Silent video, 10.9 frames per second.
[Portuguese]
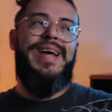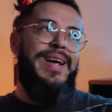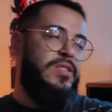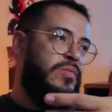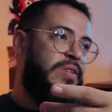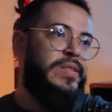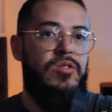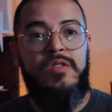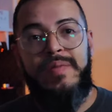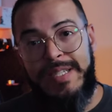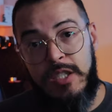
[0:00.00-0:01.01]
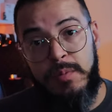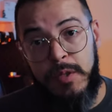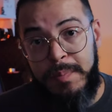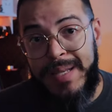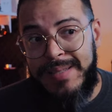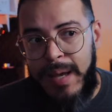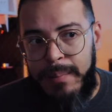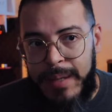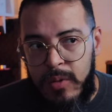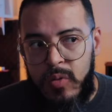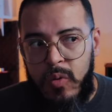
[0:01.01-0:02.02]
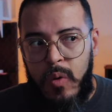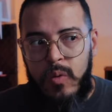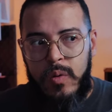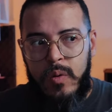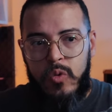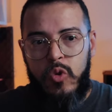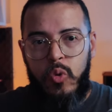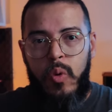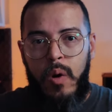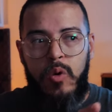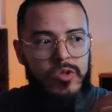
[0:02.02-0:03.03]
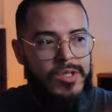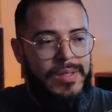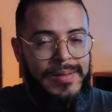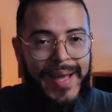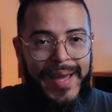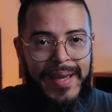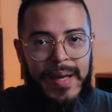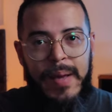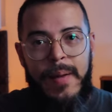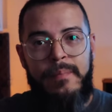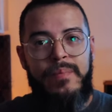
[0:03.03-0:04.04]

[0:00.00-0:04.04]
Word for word: Já se você não tiver esse tipo de pensamento do qual eu citei,